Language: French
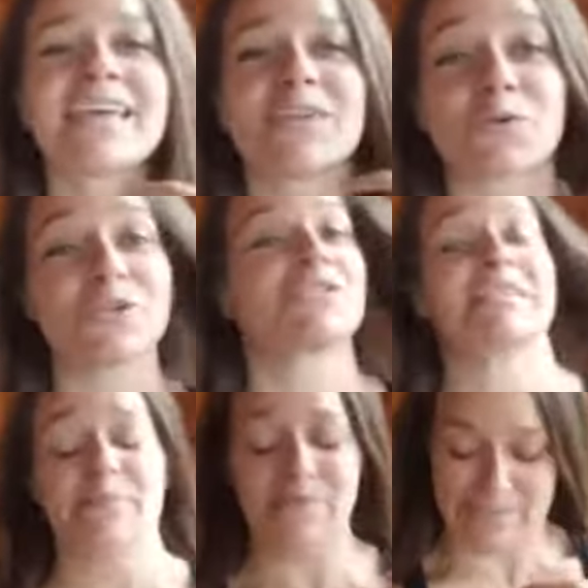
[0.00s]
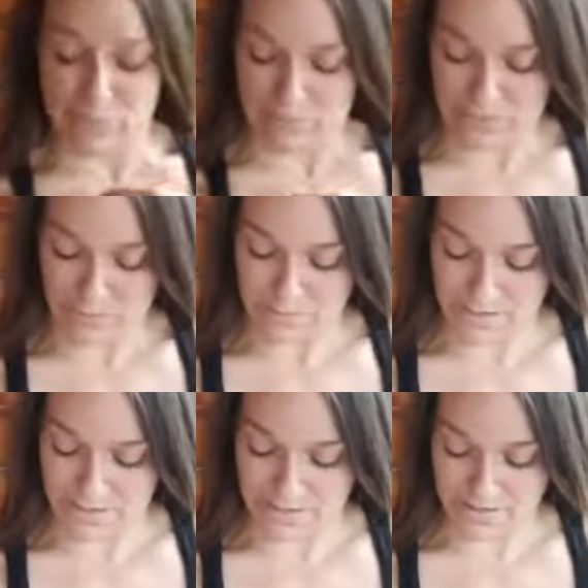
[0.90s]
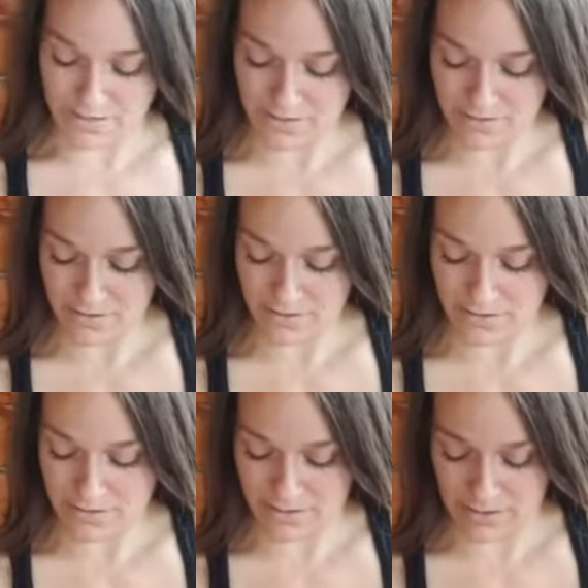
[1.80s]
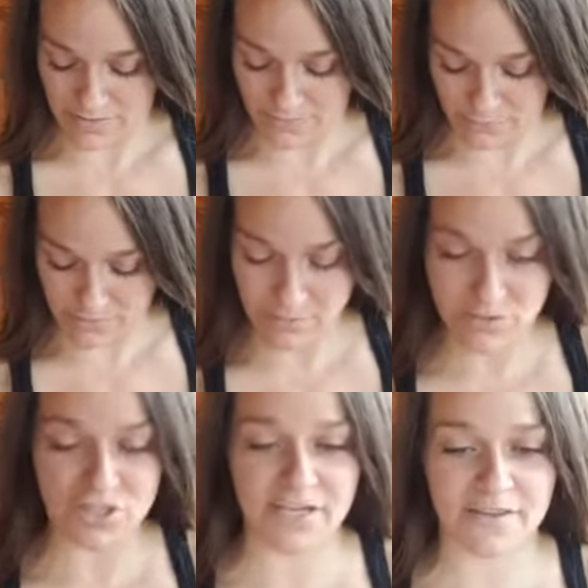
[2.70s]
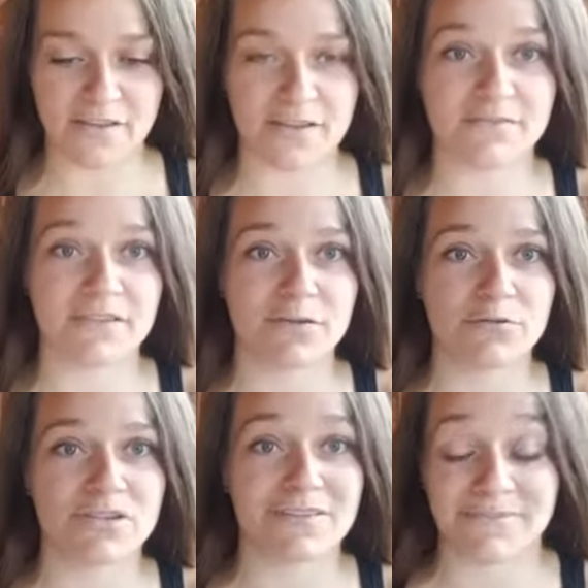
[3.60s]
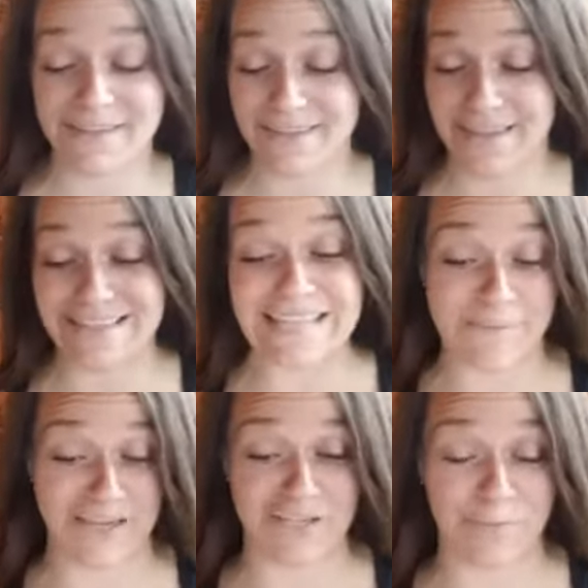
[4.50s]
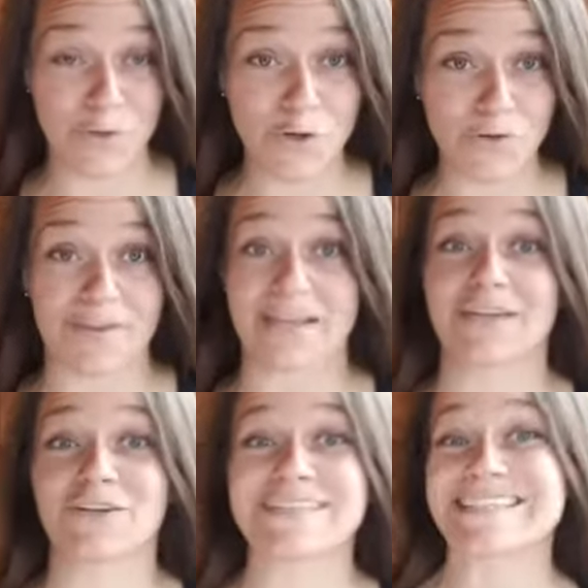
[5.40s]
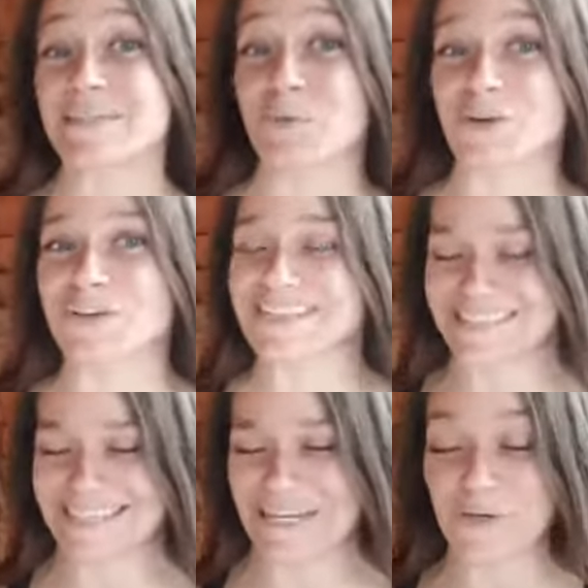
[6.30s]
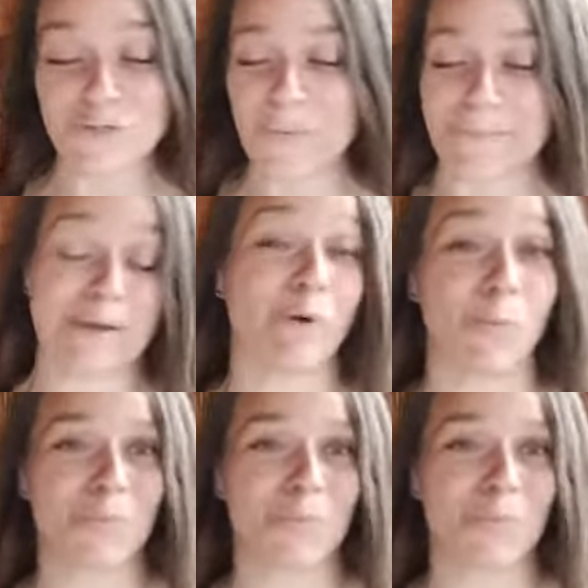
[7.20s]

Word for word: Donc là, je ne sais pas si mon micro est il est en fonction. Je sais que la dernière vidéo que j'ai faite, ça marchait pas. dites-moi là si le son est pas bon.